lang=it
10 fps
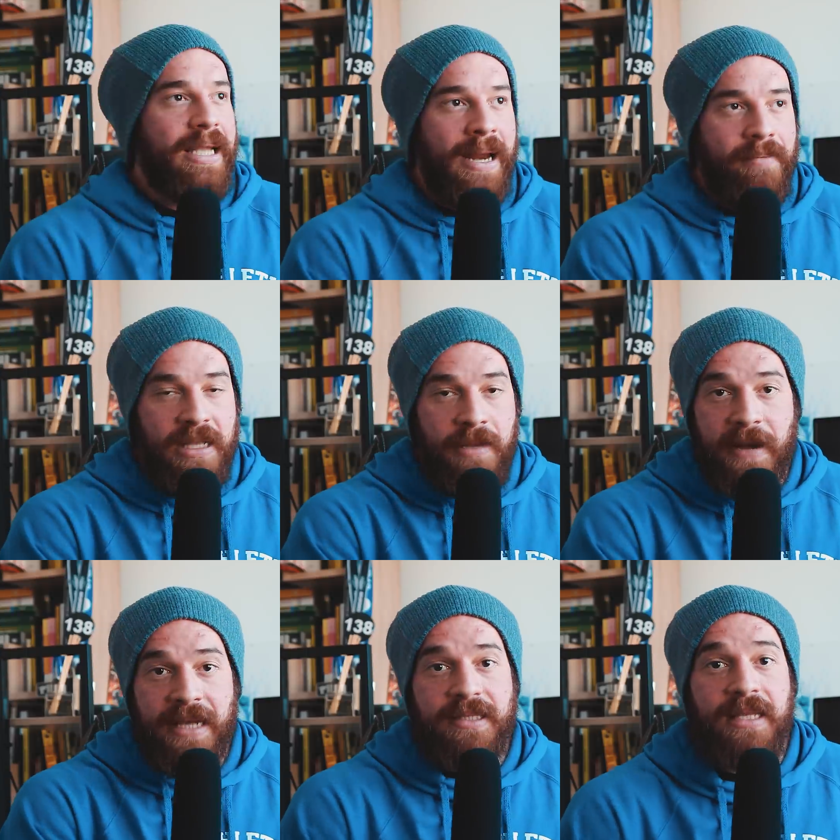grammi di
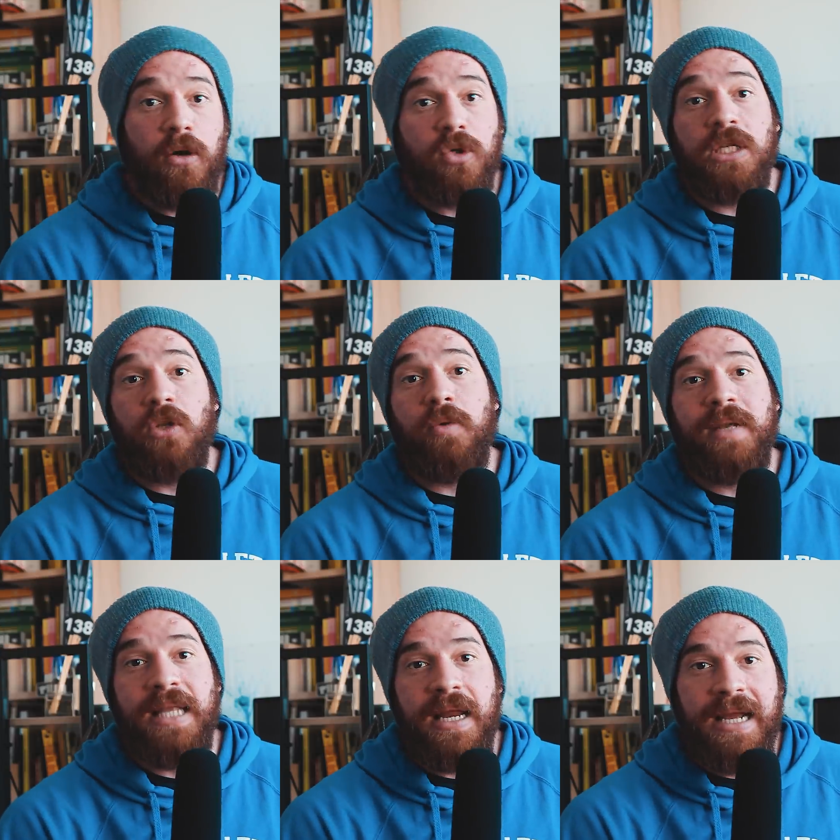pasta o se devo
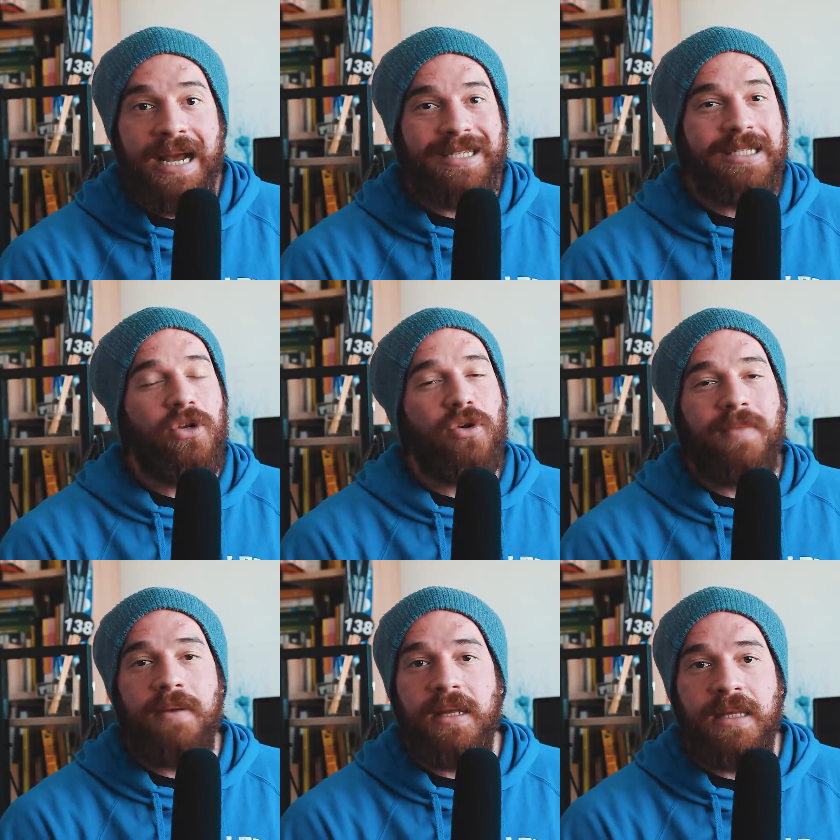aumentare i grassi
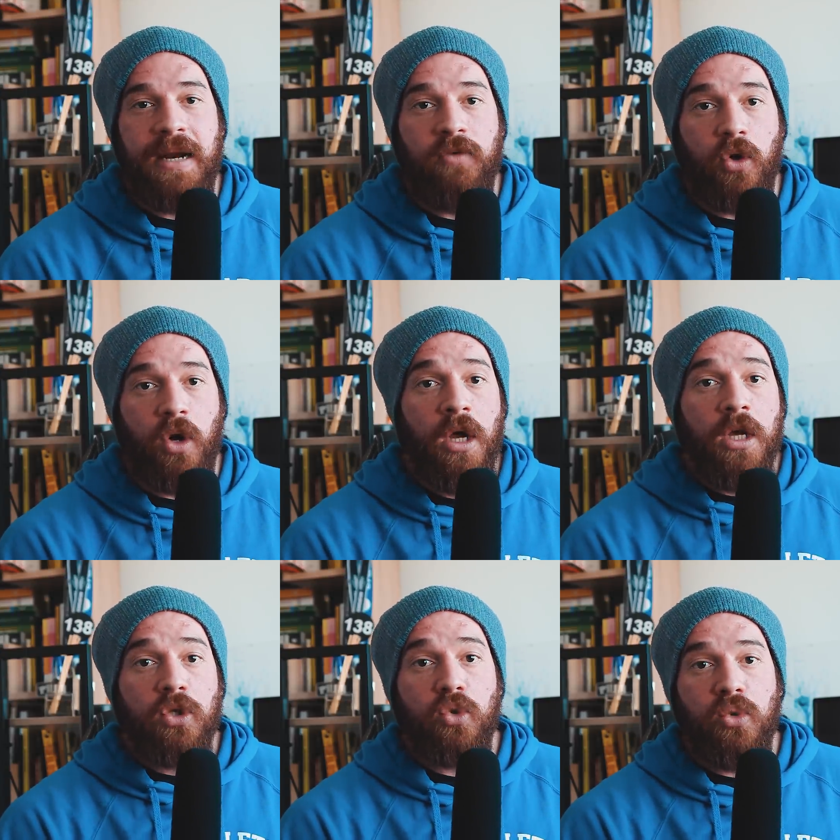normalmente lavoro
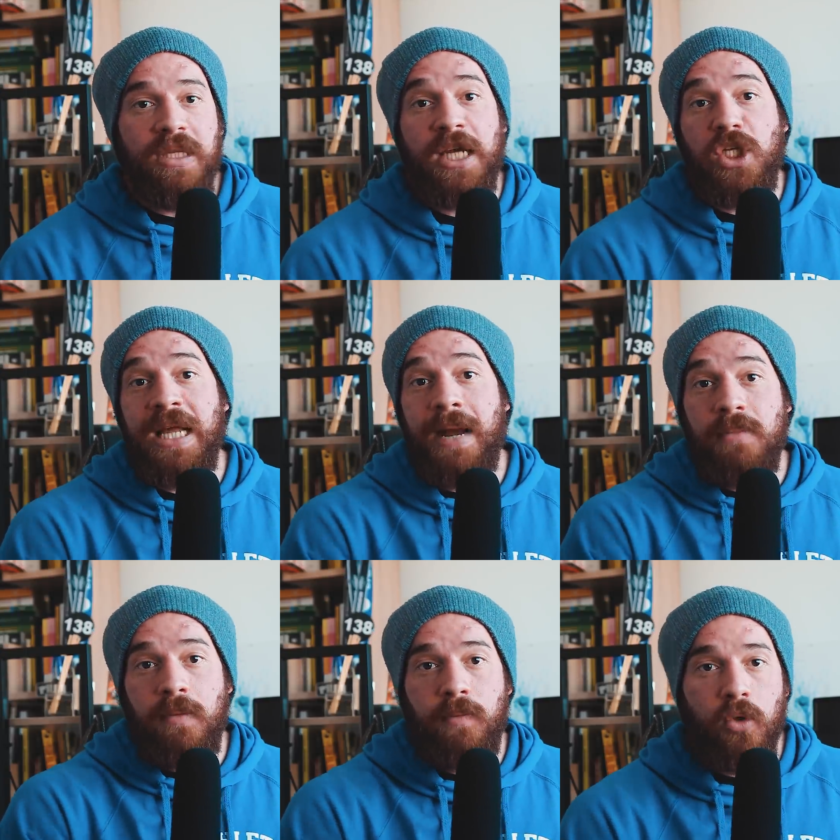su un 10
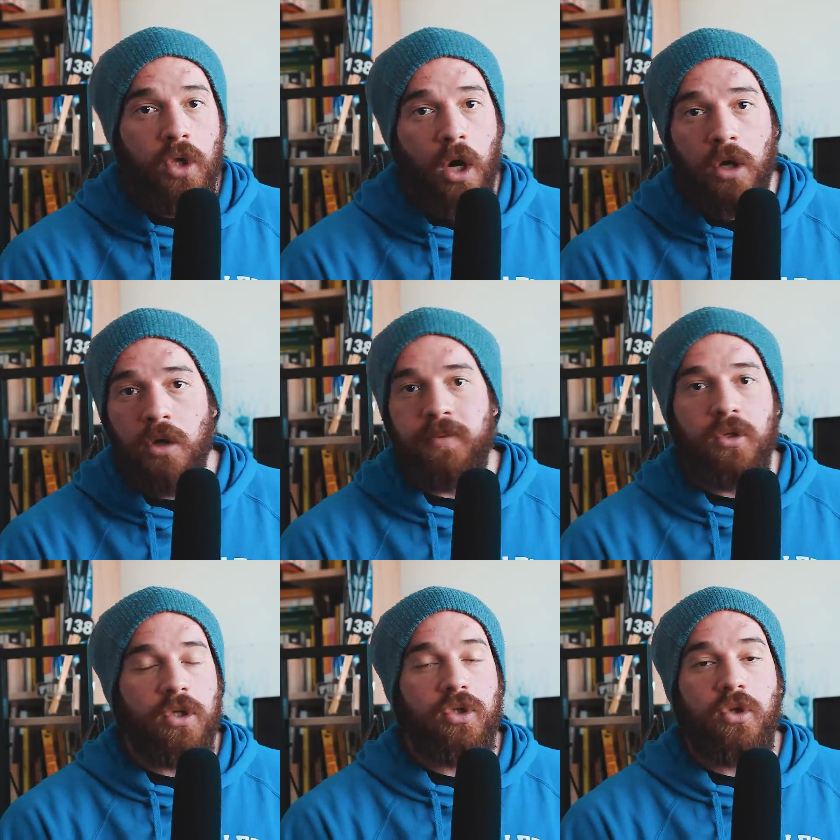grammi in più di olio
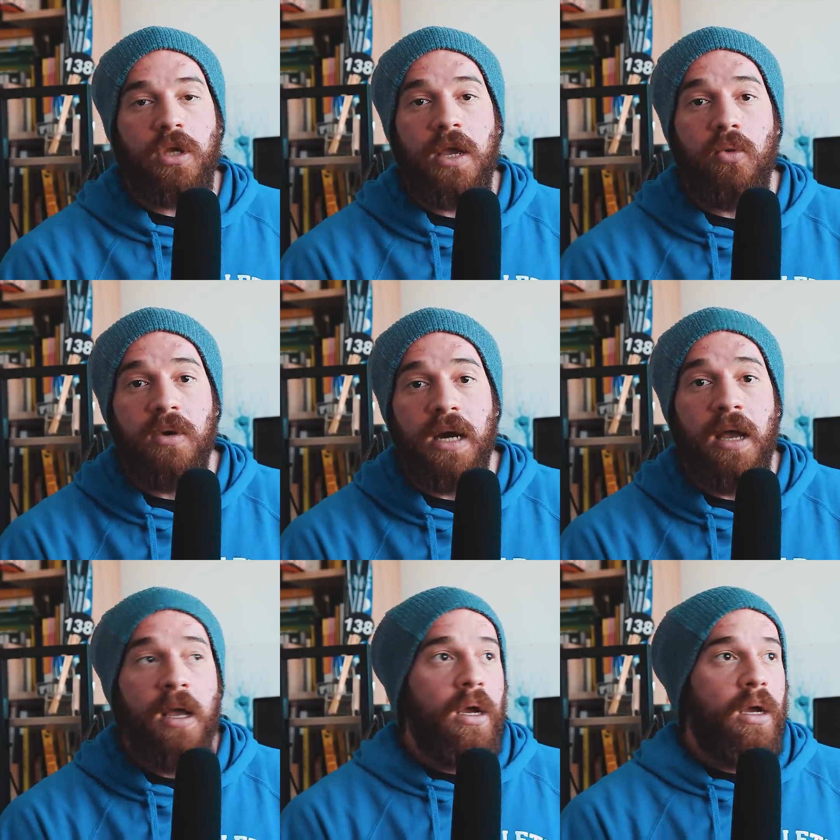piuttosto che
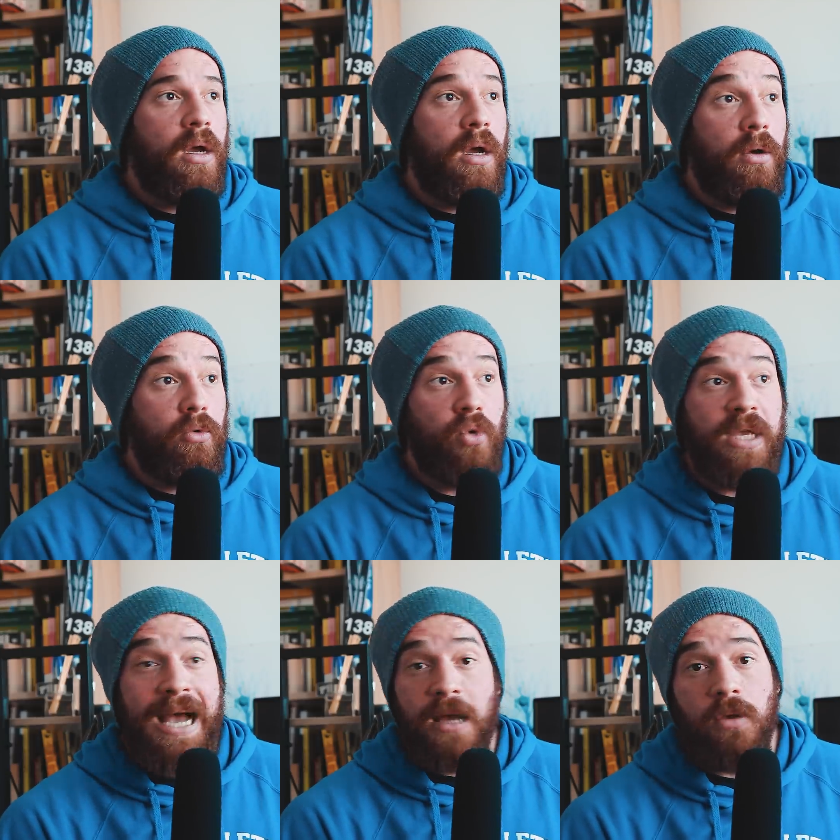un uh,
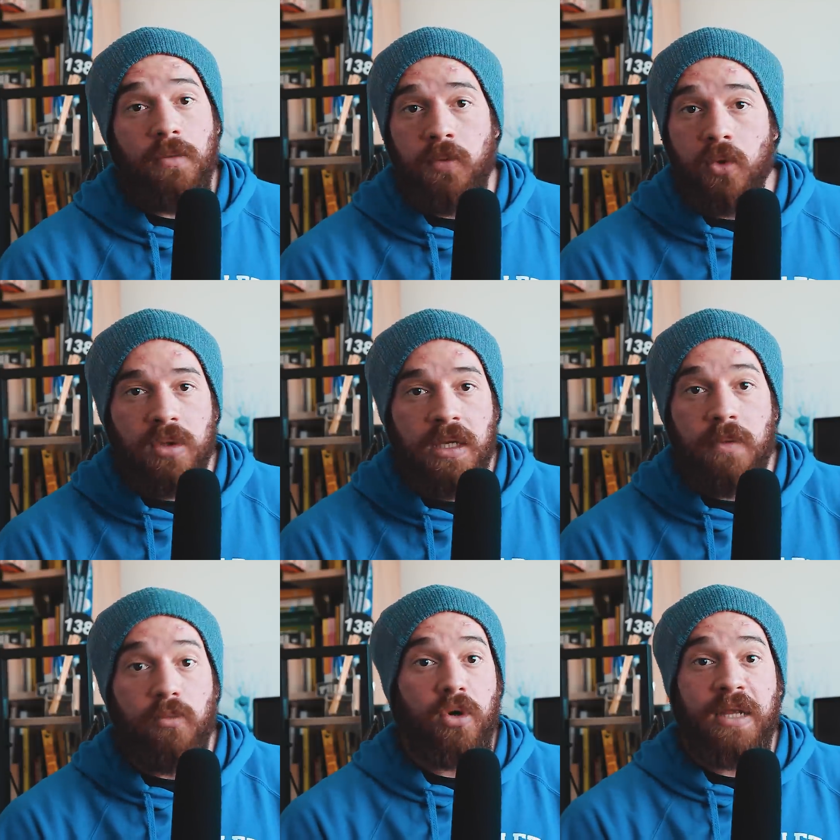cucchiaio in più
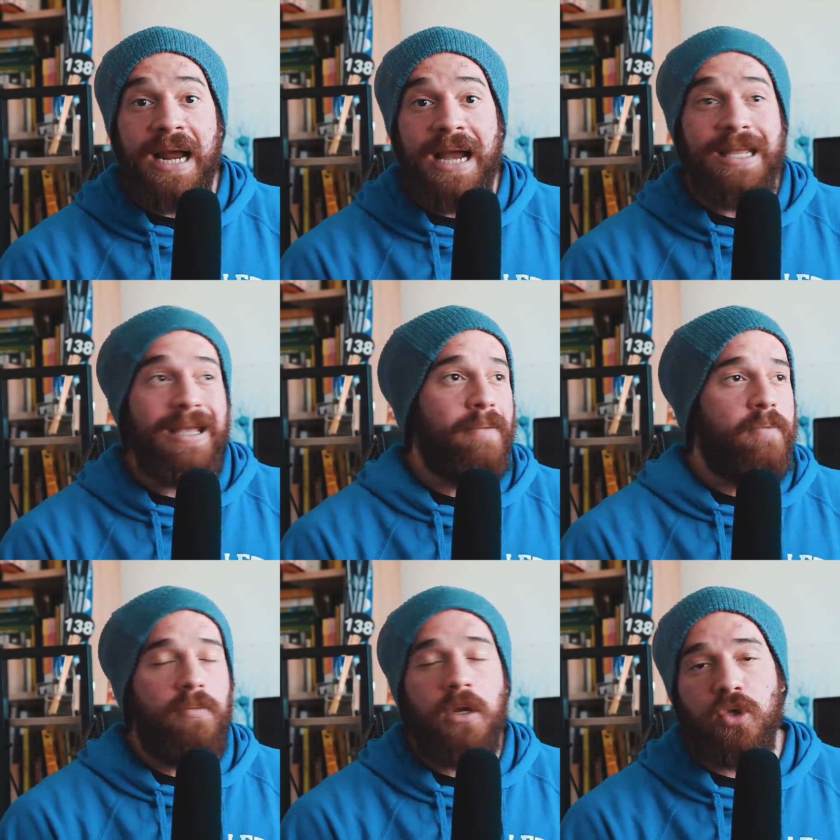di burro d'arachidi che
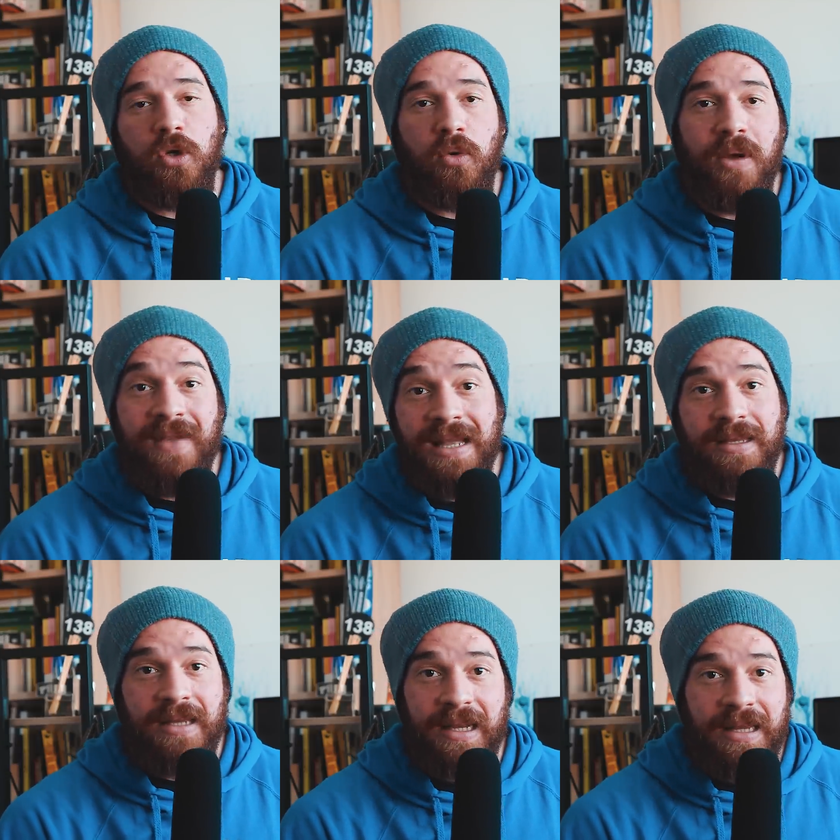più o meno sono quei
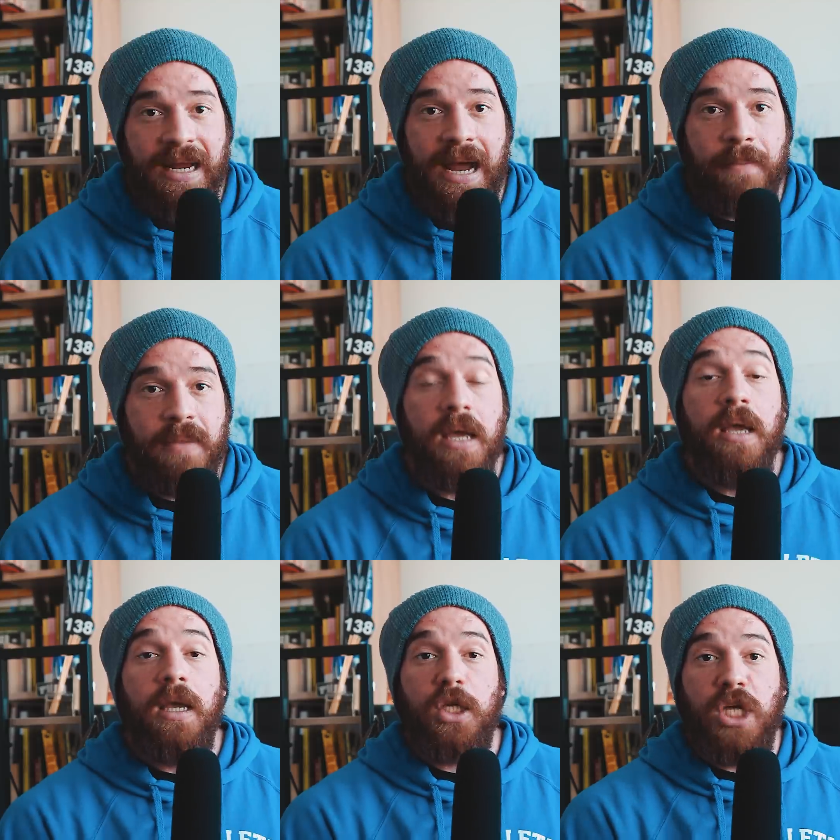20-30 grammi
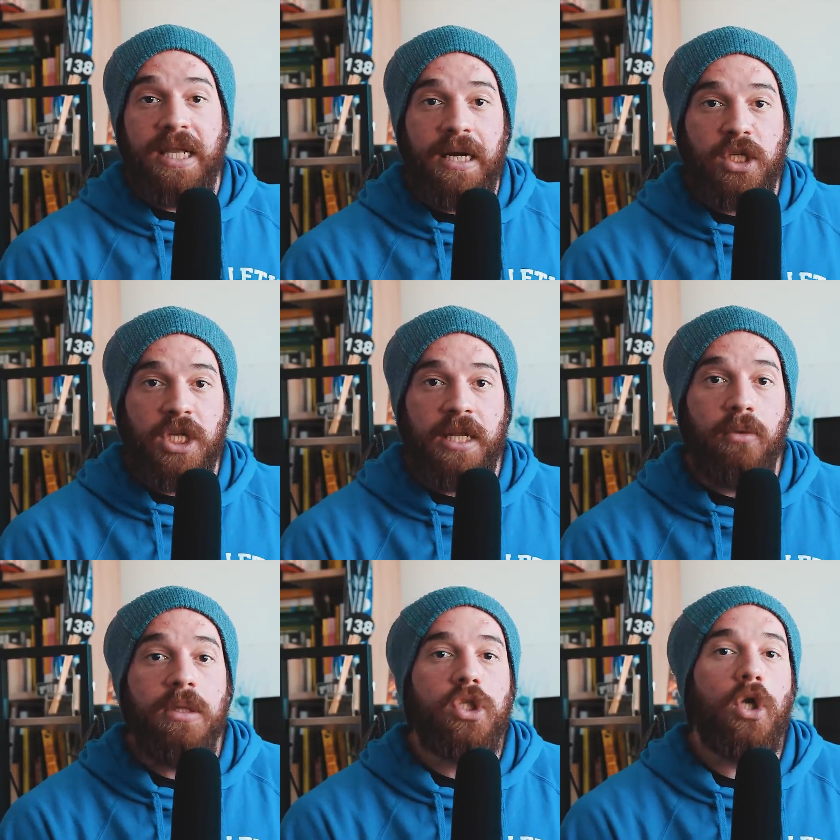eccetera eccetera.
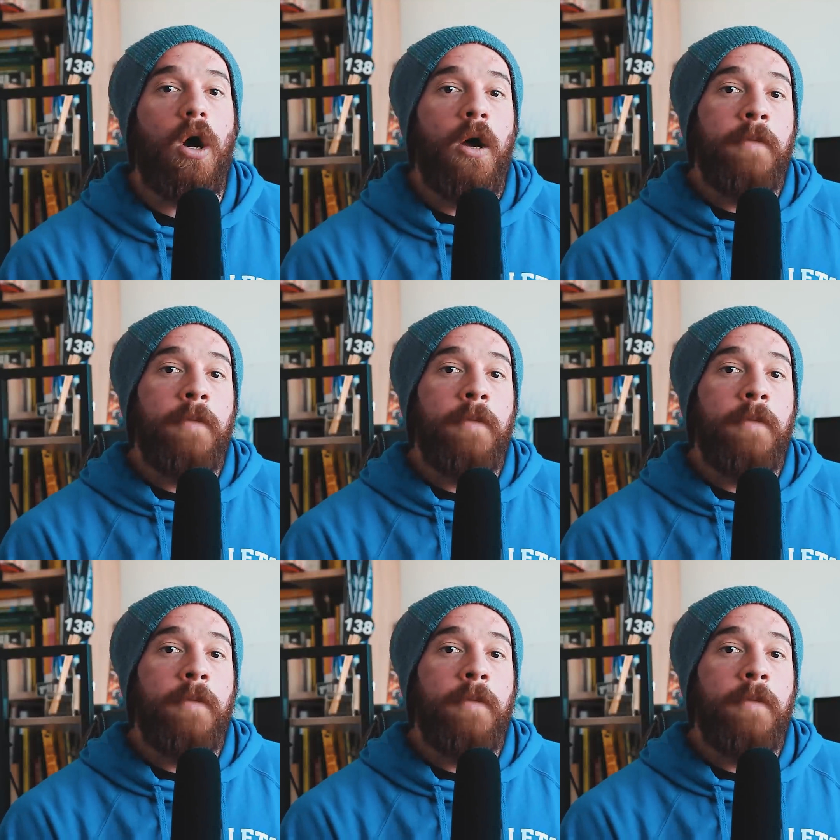Quindi so